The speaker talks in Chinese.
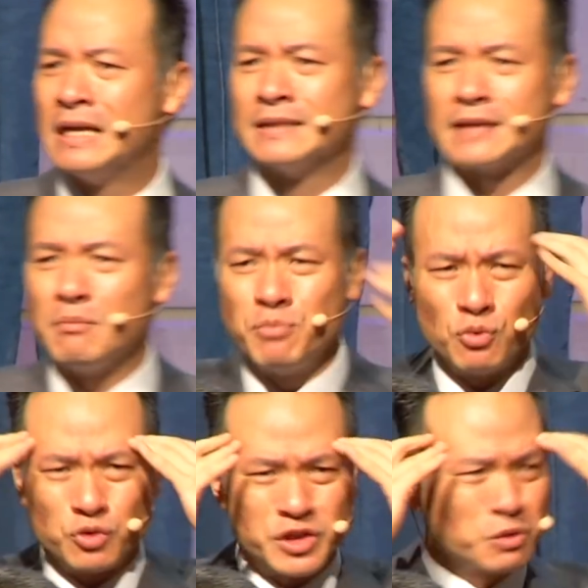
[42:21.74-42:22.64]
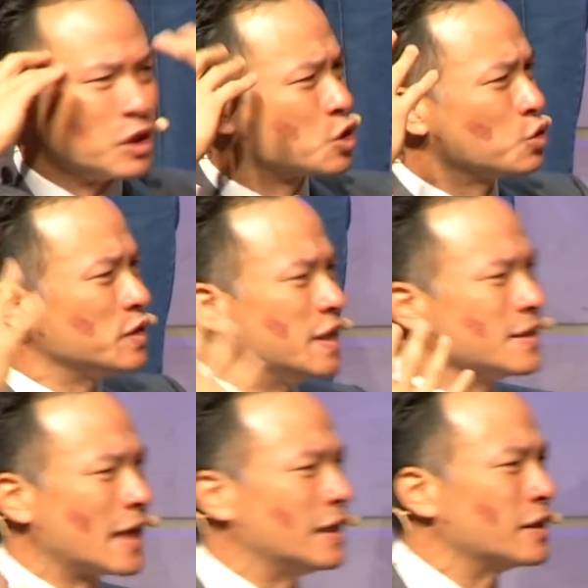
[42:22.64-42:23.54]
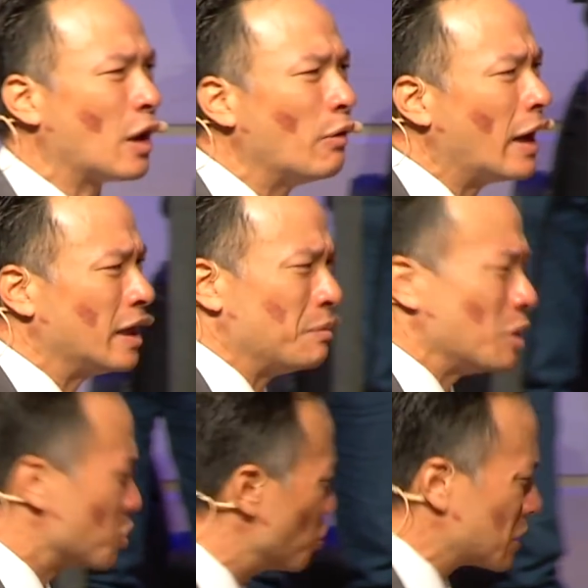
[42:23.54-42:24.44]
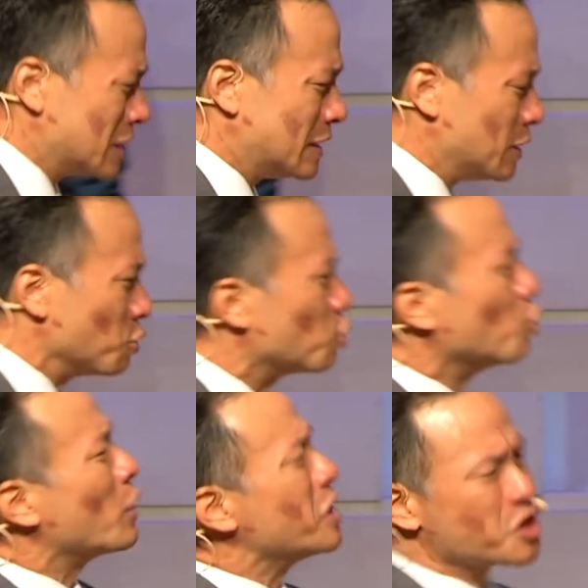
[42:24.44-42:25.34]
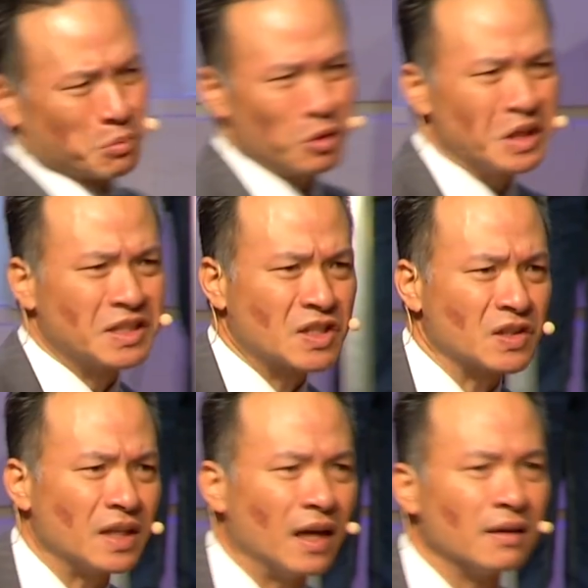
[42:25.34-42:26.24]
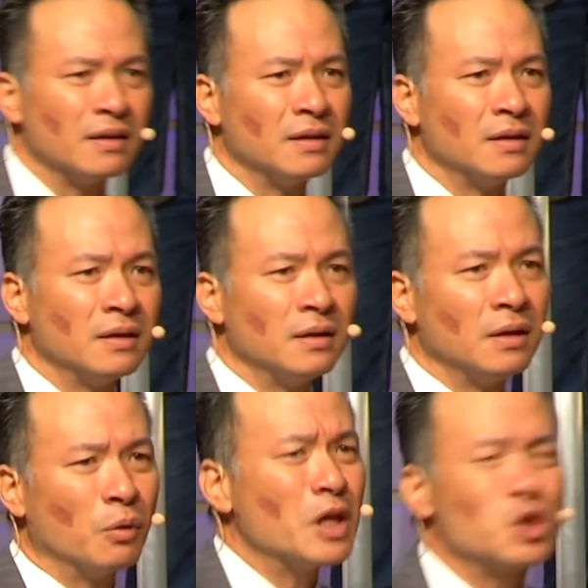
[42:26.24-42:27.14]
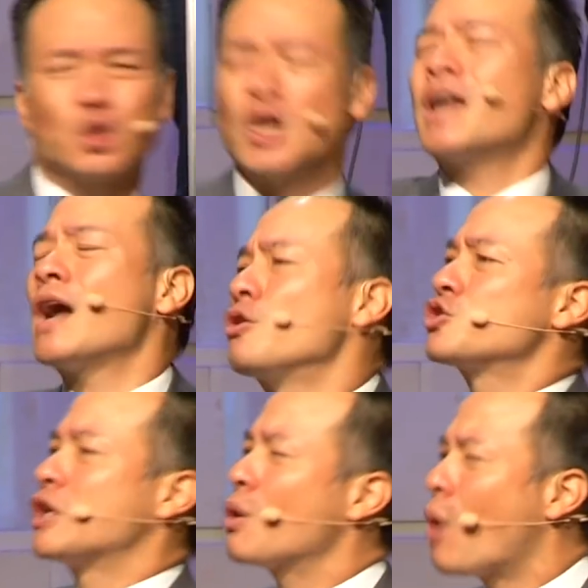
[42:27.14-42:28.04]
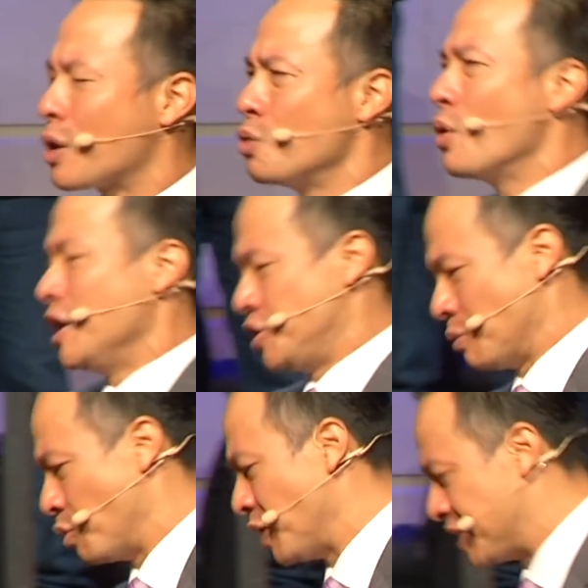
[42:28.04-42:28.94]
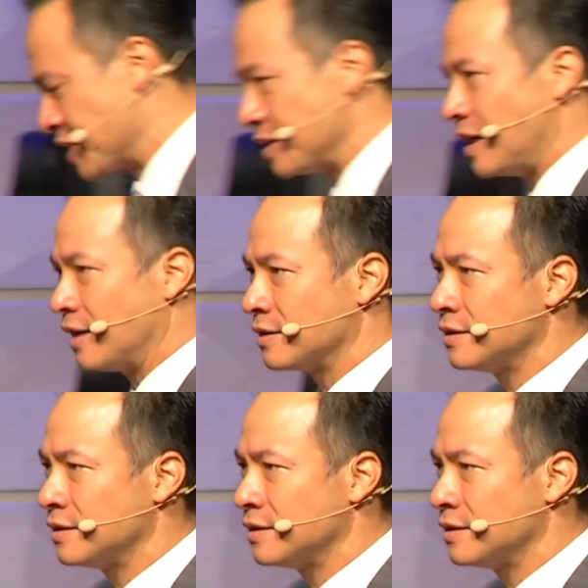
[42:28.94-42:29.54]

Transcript: 三不五时会出现在你的脑海里面。你说我是基督徒，为什么会这样？我也宣告神的话语，为什么会这样？